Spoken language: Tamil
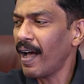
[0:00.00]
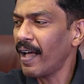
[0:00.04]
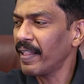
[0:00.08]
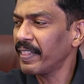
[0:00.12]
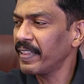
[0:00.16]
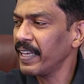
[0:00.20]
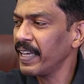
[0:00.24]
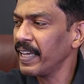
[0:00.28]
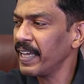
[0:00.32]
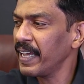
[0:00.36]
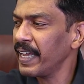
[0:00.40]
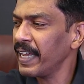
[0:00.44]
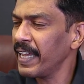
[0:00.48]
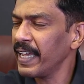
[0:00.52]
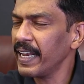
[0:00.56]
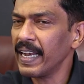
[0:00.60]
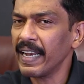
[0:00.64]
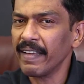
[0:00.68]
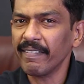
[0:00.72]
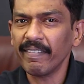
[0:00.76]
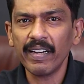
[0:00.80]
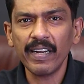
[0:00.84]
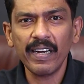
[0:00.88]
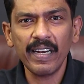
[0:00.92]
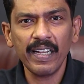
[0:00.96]
அதே
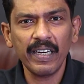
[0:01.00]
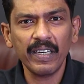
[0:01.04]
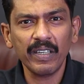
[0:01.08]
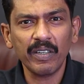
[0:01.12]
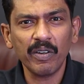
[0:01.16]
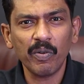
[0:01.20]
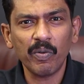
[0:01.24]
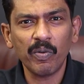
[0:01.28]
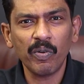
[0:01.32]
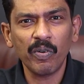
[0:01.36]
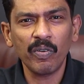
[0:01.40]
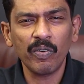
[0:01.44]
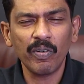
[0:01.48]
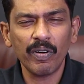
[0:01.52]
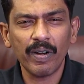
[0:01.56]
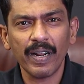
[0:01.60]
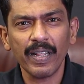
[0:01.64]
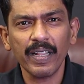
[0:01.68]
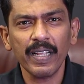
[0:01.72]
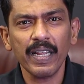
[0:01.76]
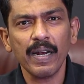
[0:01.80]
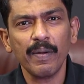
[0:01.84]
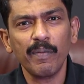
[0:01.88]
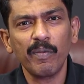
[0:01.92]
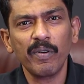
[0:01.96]
லெவலில்
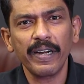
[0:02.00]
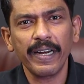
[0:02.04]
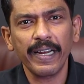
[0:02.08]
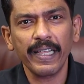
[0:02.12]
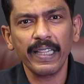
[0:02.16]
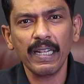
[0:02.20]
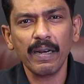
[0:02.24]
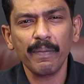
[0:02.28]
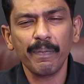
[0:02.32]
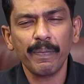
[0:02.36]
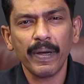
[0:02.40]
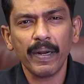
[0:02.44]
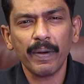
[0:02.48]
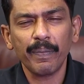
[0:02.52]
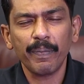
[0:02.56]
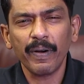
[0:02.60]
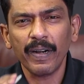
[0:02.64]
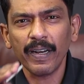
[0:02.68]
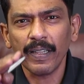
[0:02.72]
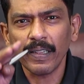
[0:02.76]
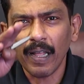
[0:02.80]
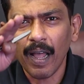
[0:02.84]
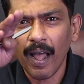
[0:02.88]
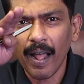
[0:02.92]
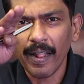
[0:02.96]
இருக்கக்கூடன்றதை நம்மளுடைய
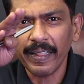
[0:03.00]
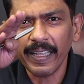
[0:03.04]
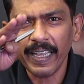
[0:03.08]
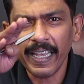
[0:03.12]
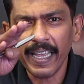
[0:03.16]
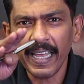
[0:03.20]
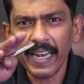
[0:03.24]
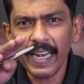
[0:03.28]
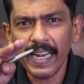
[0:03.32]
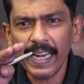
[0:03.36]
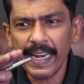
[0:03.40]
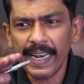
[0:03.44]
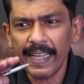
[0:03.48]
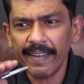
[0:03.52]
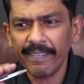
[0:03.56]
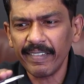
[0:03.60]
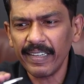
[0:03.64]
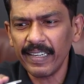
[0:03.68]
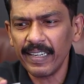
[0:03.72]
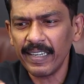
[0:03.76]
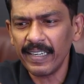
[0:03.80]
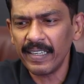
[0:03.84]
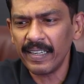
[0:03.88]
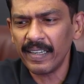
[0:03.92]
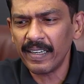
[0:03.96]
எதிர்பார்ப்புகள் அந்த அதே
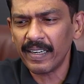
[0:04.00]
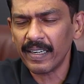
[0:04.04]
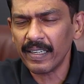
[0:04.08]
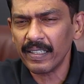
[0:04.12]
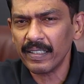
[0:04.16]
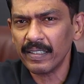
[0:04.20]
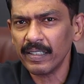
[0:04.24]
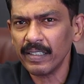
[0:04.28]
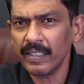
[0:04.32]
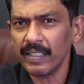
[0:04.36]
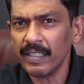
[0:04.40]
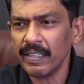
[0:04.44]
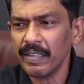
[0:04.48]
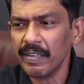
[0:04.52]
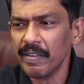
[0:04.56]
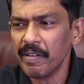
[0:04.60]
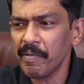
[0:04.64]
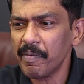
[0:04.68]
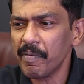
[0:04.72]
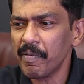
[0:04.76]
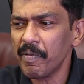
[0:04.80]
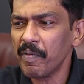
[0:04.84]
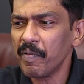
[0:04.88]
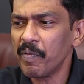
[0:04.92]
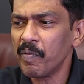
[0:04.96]
லெவல்ன்றது
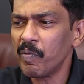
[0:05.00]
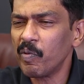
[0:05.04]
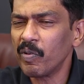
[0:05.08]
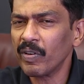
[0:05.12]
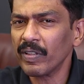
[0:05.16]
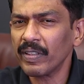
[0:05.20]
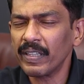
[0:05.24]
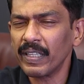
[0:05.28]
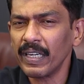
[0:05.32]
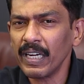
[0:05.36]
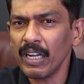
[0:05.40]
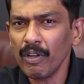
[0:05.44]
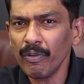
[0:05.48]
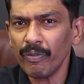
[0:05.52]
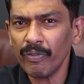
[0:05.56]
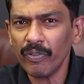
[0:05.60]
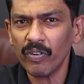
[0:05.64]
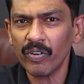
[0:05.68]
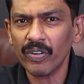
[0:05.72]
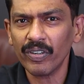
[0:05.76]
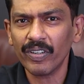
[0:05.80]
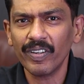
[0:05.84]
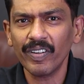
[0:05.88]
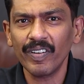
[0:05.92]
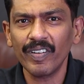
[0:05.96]
ஒரு த்ரீ
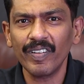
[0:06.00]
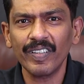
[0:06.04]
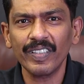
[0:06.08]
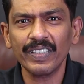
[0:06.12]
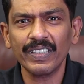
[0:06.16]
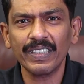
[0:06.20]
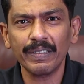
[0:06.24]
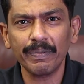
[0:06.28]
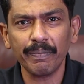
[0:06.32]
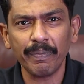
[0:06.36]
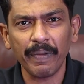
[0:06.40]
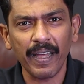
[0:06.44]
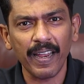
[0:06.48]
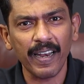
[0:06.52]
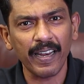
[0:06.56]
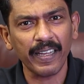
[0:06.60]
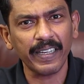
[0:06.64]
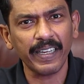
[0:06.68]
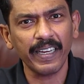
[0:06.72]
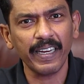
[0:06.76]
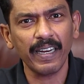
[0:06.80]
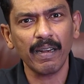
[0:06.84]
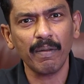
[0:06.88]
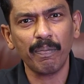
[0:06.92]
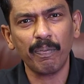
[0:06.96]
ஃபோர் கிலோஸ் மேலே
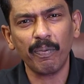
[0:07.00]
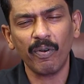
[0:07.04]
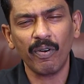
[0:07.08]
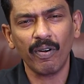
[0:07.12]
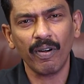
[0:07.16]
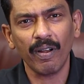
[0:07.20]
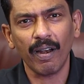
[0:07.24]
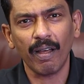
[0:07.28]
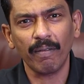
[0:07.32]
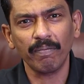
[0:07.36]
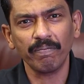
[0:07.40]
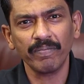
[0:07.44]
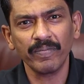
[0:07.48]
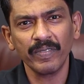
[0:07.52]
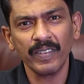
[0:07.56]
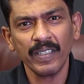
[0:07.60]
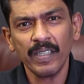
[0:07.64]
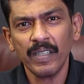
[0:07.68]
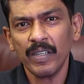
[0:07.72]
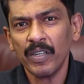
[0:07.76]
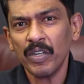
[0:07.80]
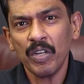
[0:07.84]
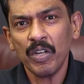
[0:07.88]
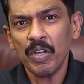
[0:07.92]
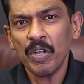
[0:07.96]
கீழே போகலாம்
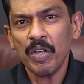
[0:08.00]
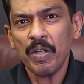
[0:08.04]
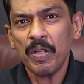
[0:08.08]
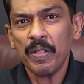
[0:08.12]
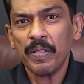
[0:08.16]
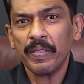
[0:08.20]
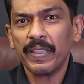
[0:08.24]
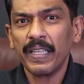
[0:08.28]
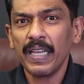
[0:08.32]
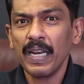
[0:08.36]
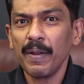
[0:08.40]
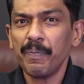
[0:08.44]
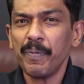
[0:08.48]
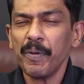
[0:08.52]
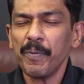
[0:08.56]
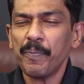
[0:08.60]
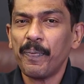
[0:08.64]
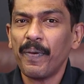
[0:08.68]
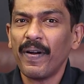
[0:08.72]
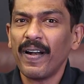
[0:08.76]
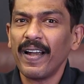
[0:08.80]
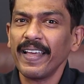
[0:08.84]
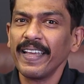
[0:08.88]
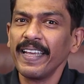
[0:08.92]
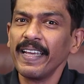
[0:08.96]
திருப்பி
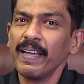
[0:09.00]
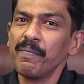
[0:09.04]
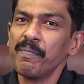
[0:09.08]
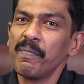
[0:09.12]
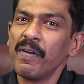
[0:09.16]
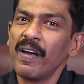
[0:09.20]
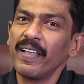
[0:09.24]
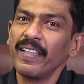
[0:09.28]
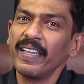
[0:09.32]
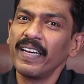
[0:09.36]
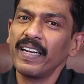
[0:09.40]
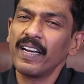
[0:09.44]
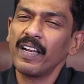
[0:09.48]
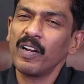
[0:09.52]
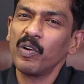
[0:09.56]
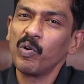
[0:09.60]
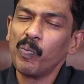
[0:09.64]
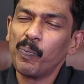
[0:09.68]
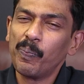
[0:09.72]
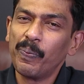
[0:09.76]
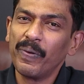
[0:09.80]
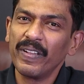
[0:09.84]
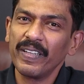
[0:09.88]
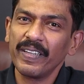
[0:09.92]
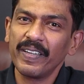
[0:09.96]
பழைய மாதிரி நான்
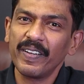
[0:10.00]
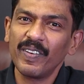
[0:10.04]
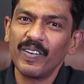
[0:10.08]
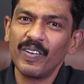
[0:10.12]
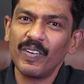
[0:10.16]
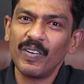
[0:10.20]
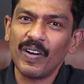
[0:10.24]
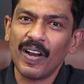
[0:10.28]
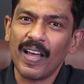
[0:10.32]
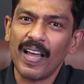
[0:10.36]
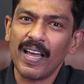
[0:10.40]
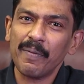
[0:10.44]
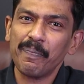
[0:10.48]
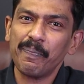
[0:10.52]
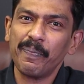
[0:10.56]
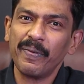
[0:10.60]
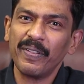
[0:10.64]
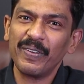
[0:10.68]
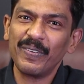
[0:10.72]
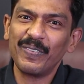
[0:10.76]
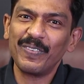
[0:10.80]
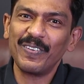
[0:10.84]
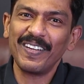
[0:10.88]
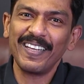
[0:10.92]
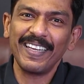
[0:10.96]
முப்பது கிலோ
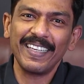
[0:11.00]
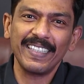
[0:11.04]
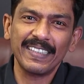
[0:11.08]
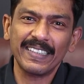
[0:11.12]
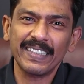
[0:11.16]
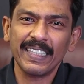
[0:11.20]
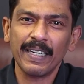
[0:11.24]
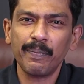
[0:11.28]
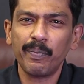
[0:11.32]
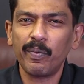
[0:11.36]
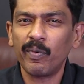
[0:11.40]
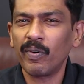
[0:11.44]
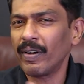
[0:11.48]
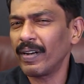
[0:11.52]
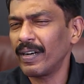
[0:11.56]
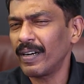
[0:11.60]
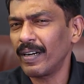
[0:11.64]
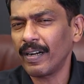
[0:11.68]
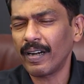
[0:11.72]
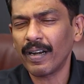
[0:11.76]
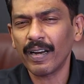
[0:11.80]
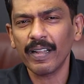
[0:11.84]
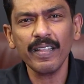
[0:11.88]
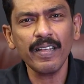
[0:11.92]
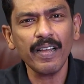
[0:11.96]
நாற்பதுக்குள்ளே எக்ஸ்ட்ரா
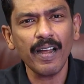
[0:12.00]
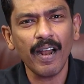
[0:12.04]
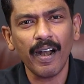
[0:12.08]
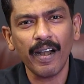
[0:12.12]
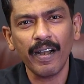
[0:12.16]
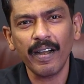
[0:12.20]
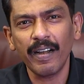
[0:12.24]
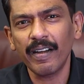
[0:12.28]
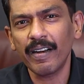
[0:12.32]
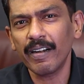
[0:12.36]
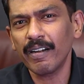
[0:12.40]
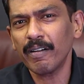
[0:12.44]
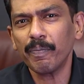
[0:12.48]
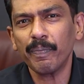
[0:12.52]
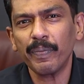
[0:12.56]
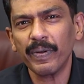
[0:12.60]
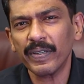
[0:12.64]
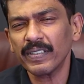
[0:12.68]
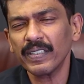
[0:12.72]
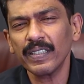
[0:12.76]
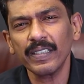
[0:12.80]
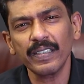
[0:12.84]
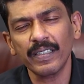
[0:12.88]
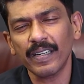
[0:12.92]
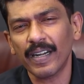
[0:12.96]
போடுறேன்றது ஹண்ட்ரட்
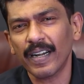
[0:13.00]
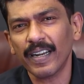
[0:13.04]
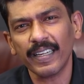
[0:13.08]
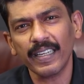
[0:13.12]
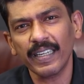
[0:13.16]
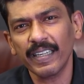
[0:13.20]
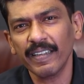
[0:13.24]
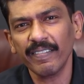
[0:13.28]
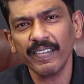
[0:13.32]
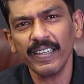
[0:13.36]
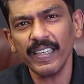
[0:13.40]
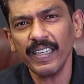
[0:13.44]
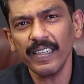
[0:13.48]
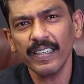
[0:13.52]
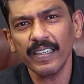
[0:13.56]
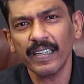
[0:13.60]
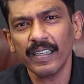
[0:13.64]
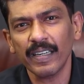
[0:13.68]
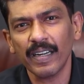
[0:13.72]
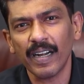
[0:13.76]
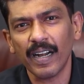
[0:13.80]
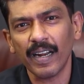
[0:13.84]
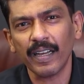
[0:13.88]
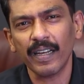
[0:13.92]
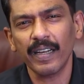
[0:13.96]
பர்சன்ட் நடக்கவே
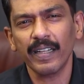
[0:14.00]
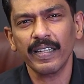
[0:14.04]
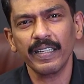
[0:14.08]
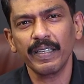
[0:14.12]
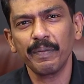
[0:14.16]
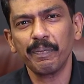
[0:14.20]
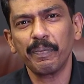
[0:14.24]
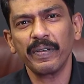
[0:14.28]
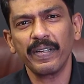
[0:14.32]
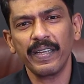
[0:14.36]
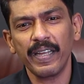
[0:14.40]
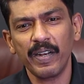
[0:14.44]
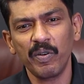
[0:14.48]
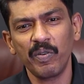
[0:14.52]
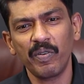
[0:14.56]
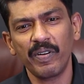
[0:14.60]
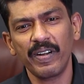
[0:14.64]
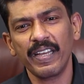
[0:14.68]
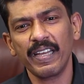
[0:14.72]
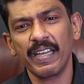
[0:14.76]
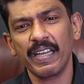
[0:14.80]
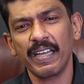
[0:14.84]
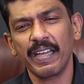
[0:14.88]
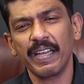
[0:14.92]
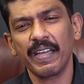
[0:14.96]
நடக்காது இப்போ
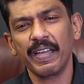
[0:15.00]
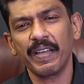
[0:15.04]
என்னுடைய